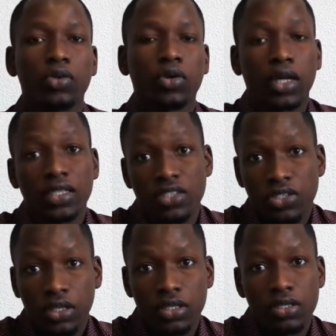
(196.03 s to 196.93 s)
Donc la
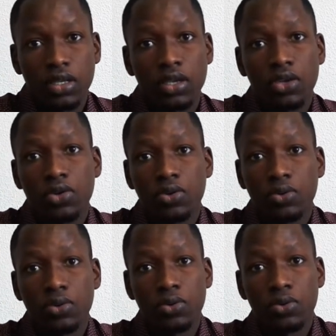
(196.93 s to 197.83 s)
sécheresse et,
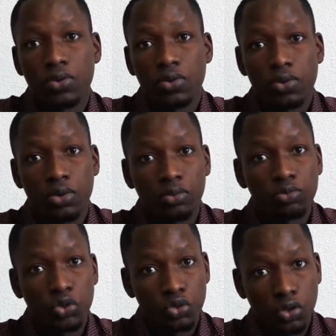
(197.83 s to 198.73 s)
euh,
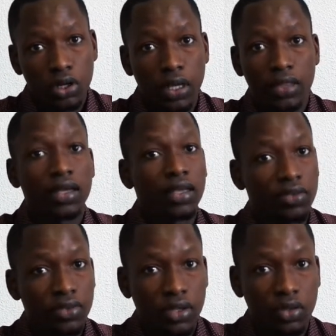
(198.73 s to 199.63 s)
du sol est à
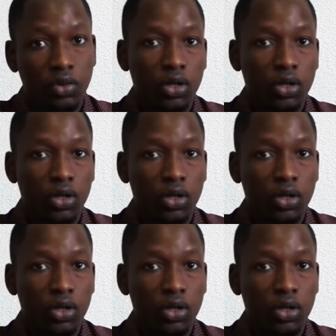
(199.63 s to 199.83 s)
éviter.